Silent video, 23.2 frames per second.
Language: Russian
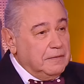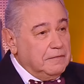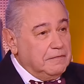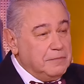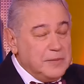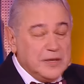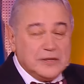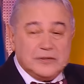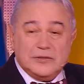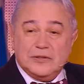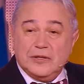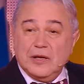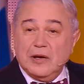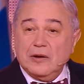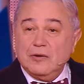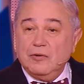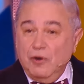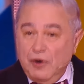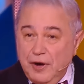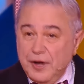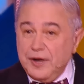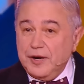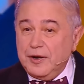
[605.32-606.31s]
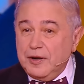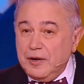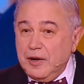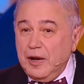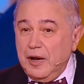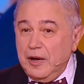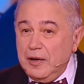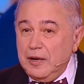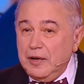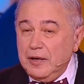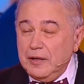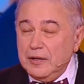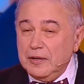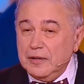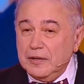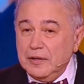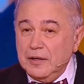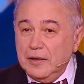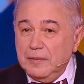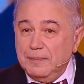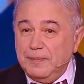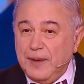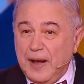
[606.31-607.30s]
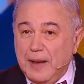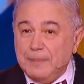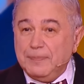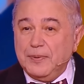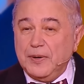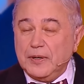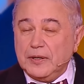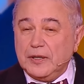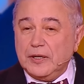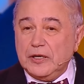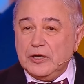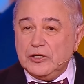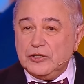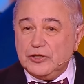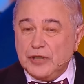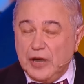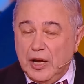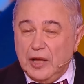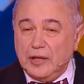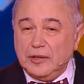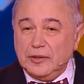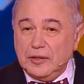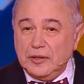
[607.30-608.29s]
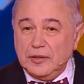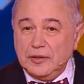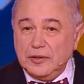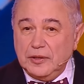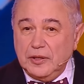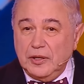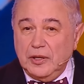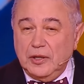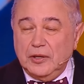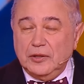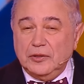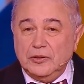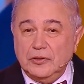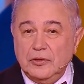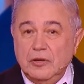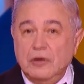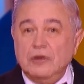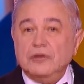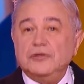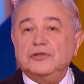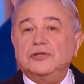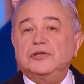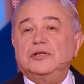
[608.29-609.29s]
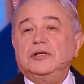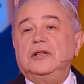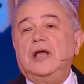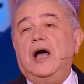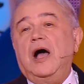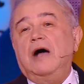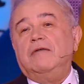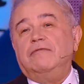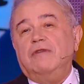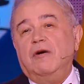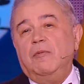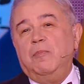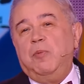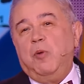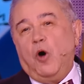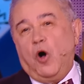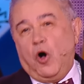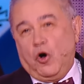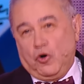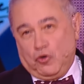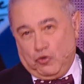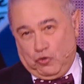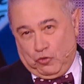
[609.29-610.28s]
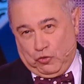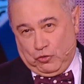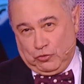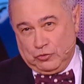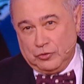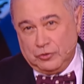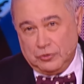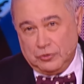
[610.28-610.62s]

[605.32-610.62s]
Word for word: вместо «горько» папа кричал «Ну, слава Богу!»